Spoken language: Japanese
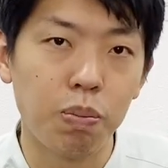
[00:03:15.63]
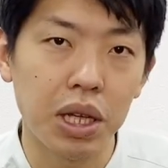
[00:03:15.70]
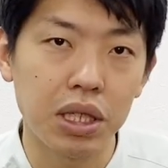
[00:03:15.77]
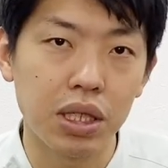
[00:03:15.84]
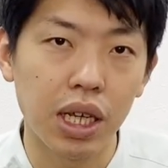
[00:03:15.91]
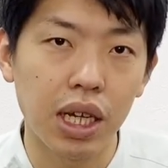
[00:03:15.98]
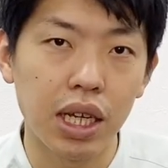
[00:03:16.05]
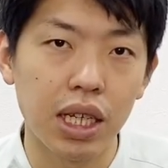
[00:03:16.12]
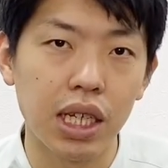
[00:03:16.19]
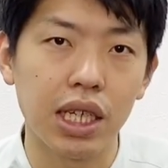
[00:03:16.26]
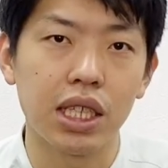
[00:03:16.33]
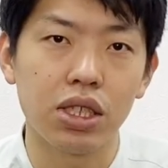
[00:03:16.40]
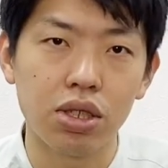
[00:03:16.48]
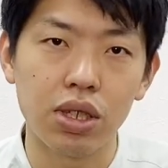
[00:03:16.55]
突発的に
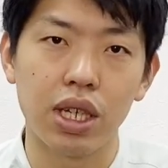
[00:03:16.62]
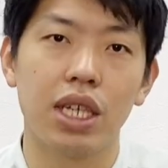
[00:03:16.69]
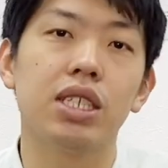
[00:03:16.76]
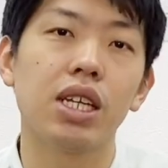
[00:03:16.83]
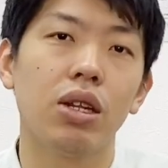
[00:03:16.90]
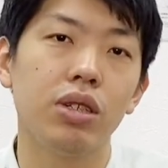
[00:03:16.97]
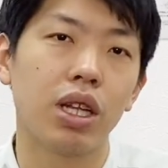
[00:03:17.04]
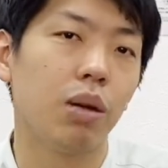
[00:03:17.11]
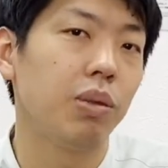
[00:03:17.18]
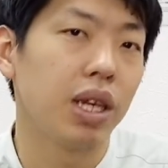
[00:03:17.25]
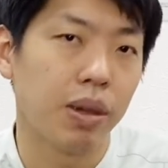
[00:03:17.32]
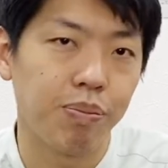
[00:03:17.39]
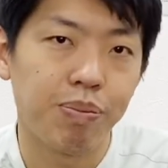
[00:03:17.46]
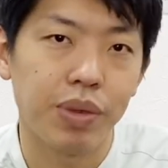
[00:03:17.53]
きつい膝の痛
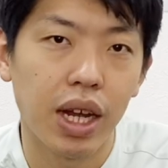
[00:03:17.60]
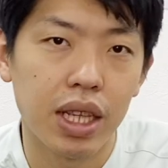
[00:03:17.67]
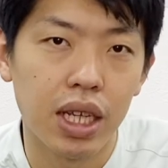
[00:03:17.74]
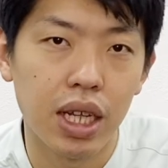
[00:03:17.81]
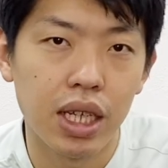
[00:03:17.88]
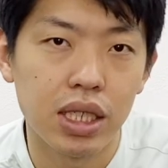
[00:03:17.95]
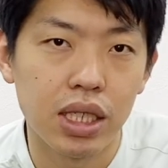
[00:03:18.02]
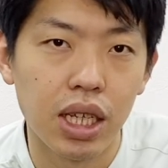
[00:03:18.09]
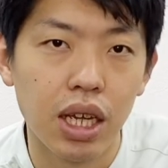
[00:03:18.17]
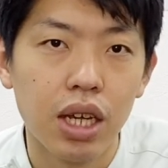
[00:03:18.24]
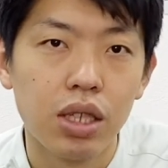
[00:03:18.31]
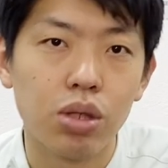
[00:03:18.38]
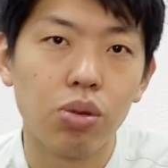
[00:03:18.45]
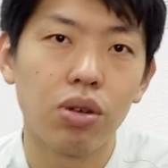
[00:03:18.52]
みが出だし
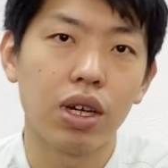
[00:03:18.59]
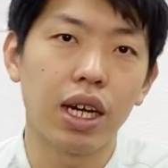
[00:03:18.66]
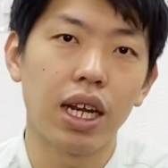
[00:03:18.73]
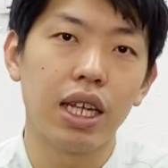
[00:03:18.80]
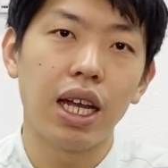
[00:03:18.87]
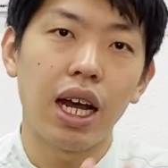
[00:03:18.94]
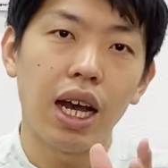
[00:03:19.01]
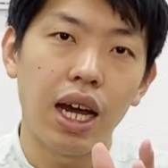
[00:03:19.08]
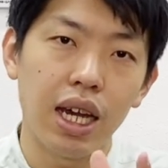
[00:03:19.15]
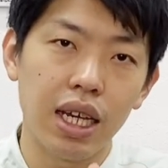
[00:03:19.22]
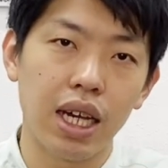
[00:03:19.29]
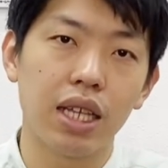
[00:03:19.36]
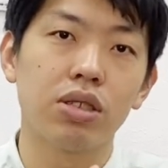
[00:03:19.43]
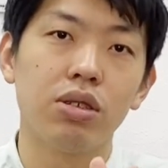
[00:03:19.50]
て、そこから長
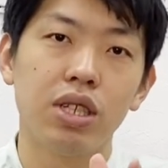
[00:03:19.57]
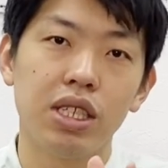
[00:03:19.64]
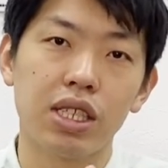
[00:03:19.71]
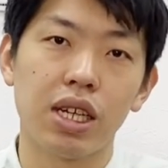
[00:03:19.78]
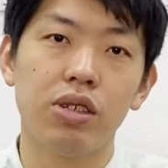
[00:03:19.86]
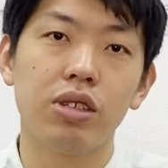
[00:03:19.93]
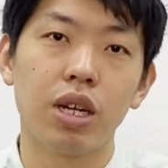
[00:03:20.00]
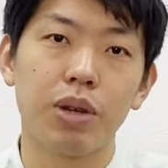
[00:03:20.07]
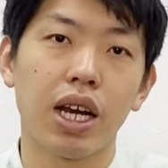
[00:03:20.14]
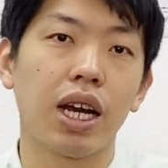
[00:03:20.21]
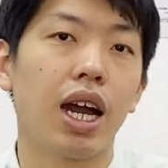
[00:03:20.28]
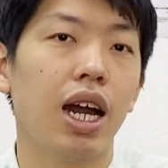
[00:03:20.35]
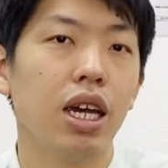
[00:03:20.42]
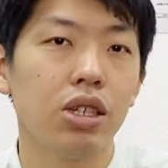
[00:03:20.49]
い間その膝の痛みが
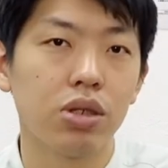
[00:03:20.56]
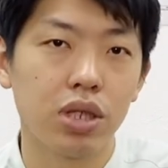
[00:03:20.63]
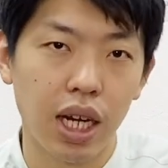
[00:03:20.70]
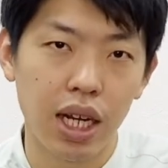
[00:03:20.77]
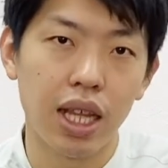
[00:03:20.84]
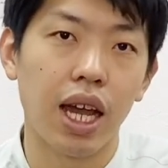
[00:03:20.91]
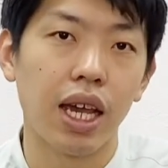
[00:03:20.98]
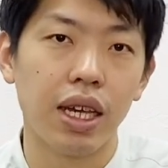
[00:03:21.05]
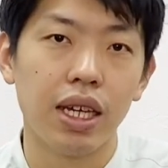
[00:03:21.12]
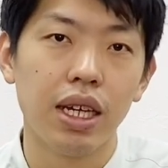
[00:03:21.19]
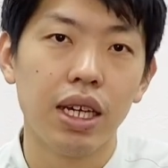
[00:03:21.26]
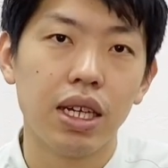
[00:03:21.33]
解消されないっ